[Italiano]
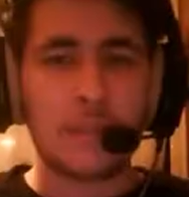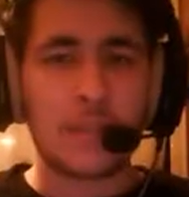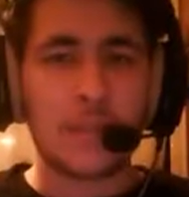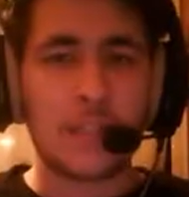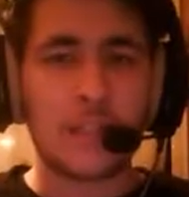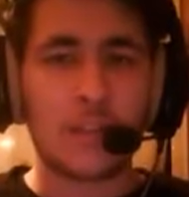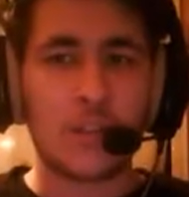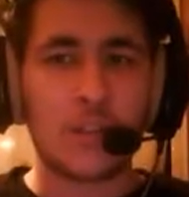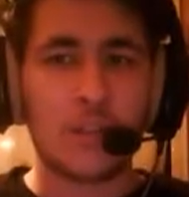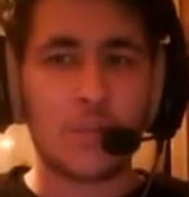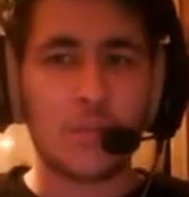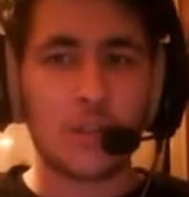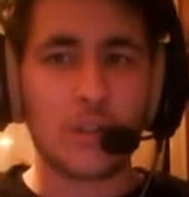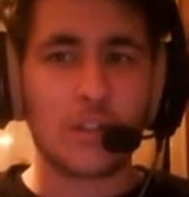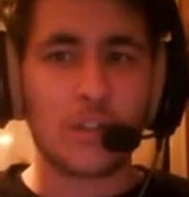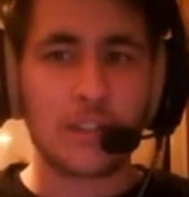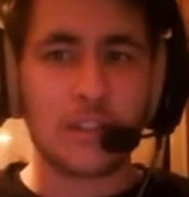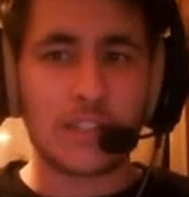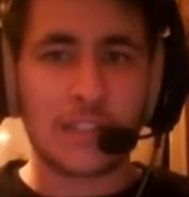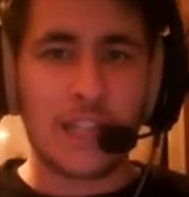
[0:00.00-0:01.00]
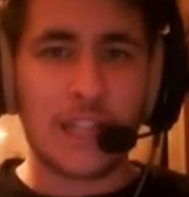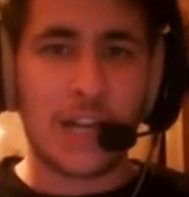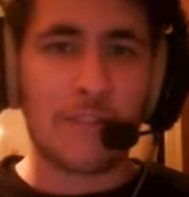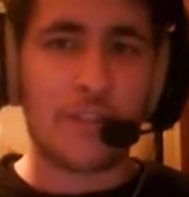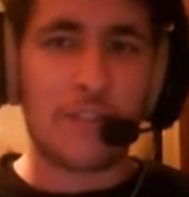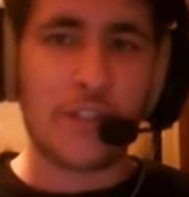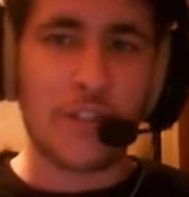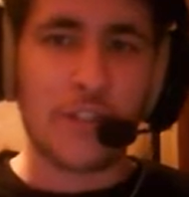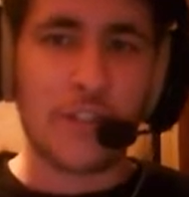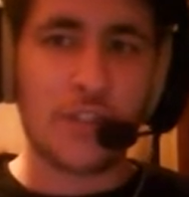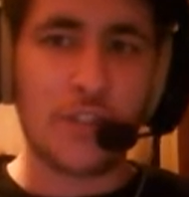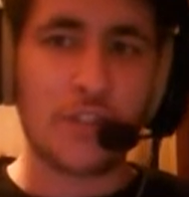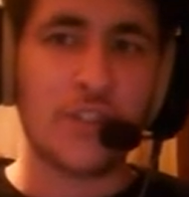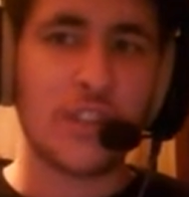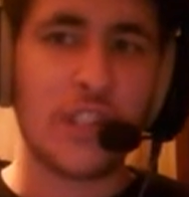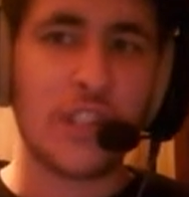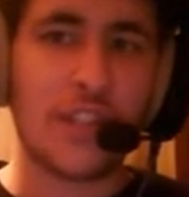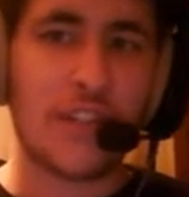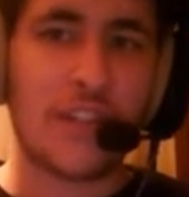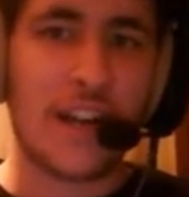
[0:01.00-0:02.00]
che il robot sta facendo il
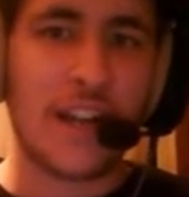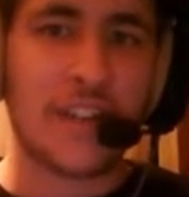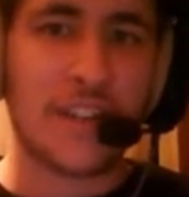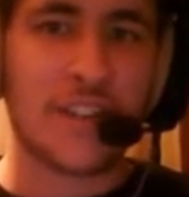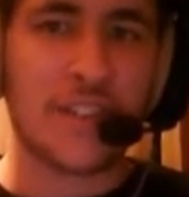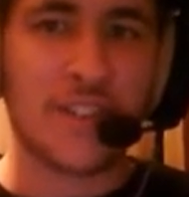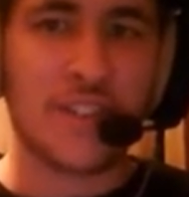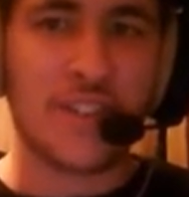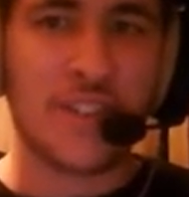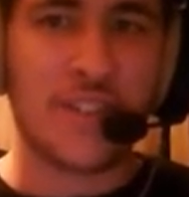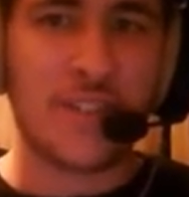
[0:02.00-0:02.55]
devasto, lo